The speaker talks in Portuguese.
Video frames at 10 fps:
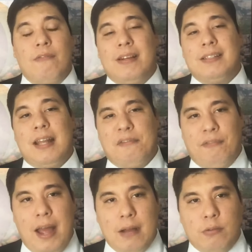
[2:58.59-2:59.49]
fazer
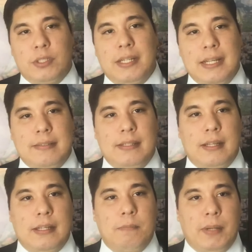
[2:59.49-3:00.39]
afagos
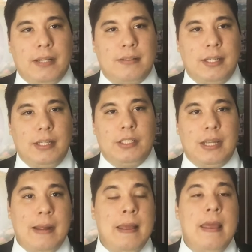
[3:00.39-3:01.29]
nessa imprensa aí já,